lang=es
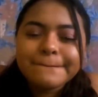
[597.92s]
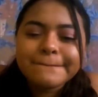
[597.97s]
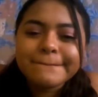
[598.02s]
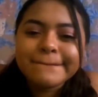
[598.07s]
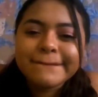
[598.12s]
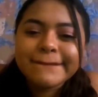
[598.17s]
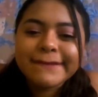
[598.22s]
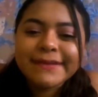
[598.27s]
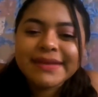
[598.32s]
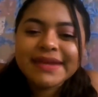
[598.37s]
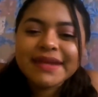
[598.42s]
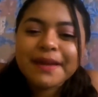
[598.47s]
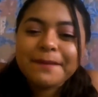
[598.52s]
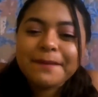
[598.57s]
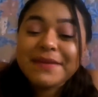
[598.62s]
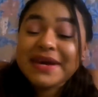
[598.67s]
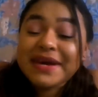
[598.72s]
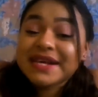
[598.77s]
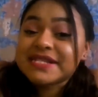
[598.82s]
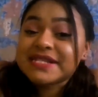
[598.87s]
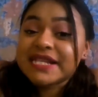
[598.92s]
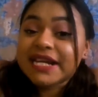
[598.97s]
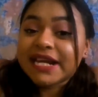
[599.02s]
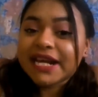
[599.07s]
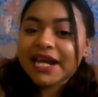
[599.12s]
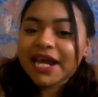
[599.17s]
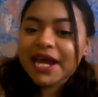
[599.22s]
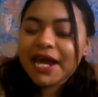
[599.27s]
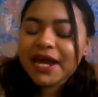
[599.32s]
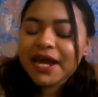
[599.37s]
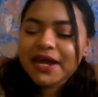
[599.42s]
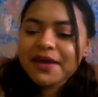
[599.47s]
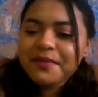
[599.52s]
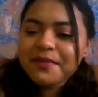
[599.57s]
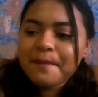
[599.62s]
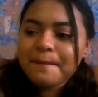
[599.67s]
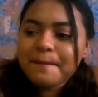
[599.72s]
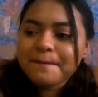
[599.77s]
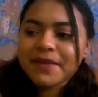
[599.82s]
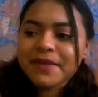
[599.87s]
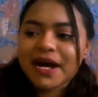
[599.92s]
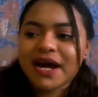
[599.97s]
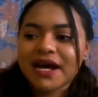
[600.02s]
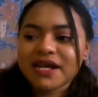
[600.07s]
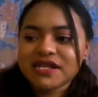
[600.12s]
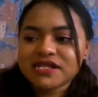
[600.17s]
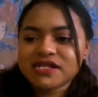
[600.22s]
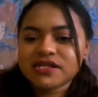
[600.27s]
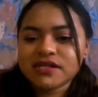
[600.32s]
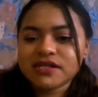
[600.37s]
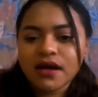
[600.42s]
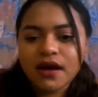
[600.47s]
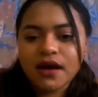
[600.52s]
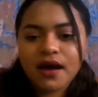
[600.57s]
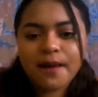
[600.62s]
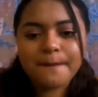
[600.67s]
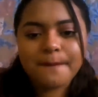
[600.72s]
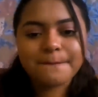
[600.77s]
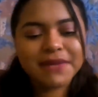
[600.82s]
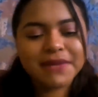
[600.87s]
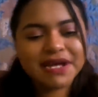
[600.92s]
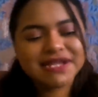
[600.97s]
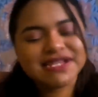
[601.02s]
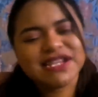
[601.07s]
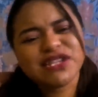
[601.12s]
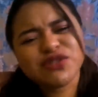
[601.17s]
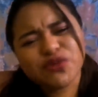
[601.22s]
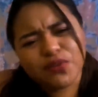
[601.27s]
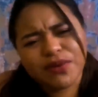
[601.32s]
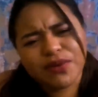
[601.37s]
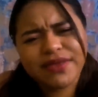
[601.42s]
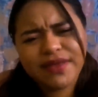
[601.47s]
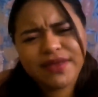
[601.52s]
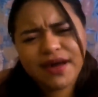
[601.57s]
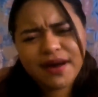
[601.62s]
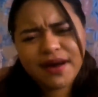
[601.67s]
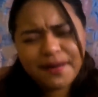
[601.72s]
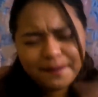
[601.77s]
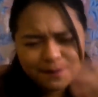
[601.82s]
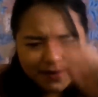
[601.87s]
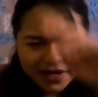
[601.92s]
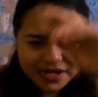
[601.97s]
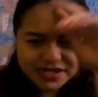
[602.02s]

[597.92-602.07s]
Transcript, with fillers: mm, me acerque más más a su vida,